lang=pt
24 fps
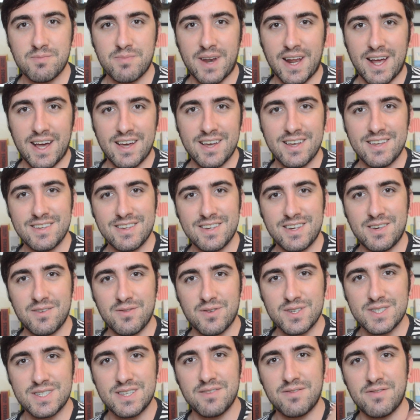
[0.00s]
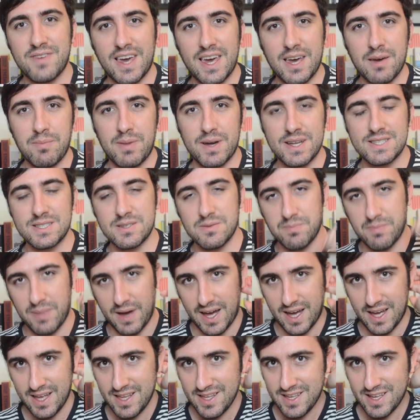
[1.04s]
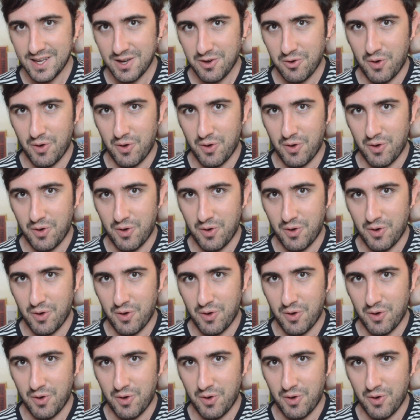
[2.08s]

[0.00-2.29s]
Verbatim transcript: para que você venha participar